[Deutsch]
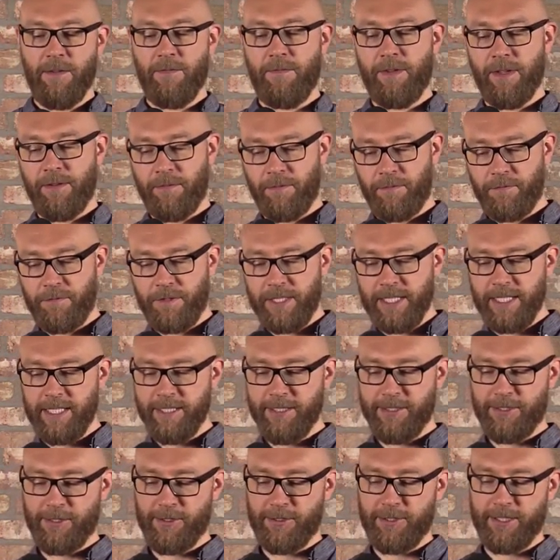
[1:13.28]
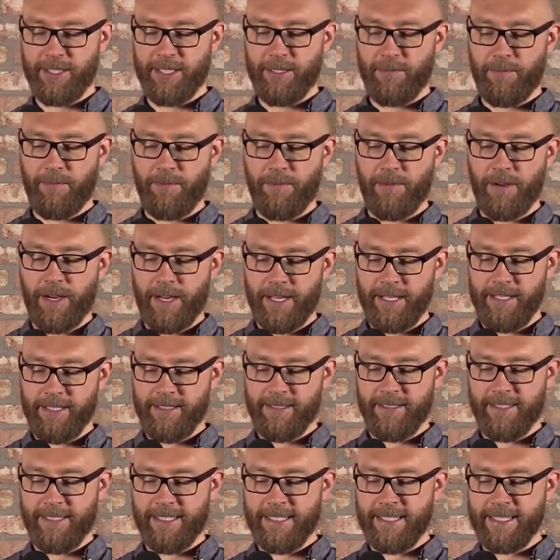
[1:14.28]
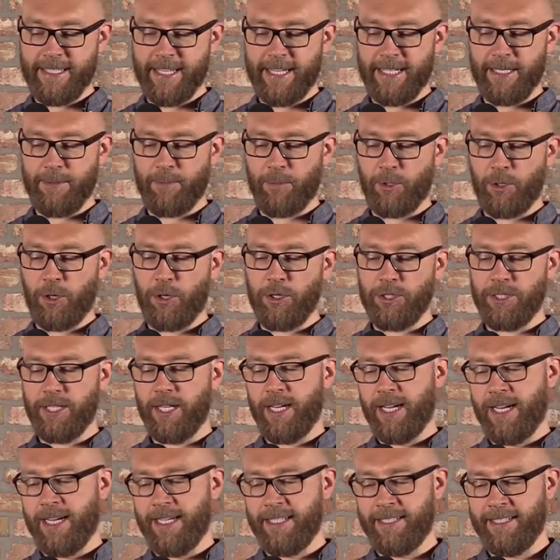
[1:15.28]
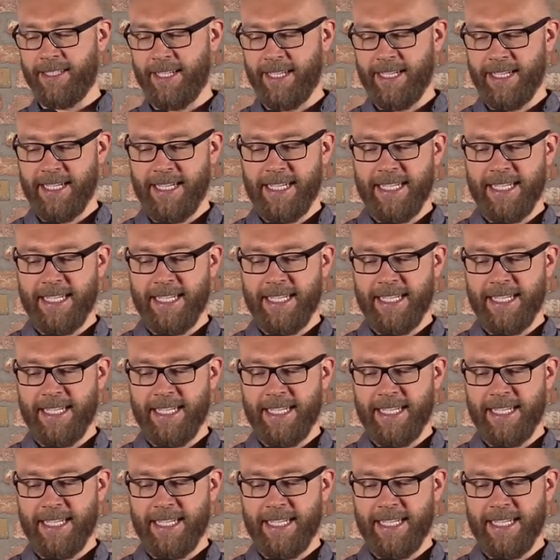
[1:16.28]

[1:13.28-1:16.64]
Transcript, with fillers: Wer viele solcher Pfeile in seinem Köcher hat,